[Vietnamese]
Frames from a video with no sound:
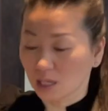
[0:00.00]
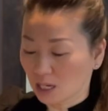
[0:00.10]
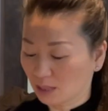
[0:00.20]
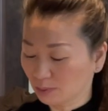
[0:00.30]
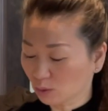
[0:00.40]

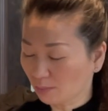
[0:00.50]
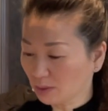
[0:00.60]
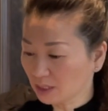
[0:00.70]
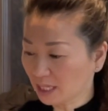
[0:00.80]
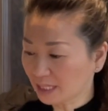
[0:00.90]
hai bọn to mốt
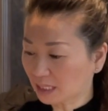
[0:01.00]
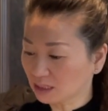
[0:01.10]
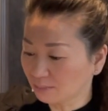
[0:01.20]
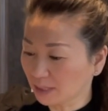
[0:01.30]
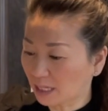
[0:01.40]
dân ai đặt
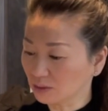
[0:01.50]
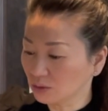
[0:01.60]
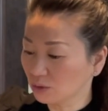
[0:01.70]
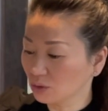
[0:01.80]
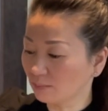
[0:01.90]
tâm mà đằng
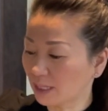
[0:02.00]
chốt nhưng mà